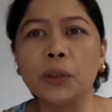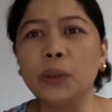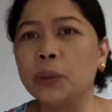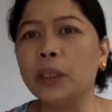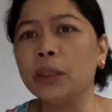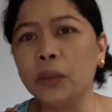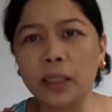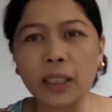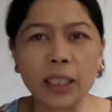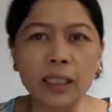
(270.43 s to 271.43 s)
So, eto,
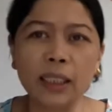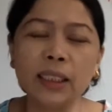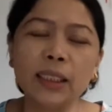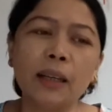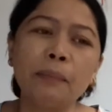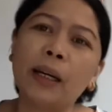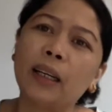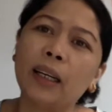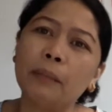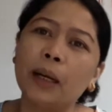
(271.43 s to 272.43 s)
nagre-ready na siya para nga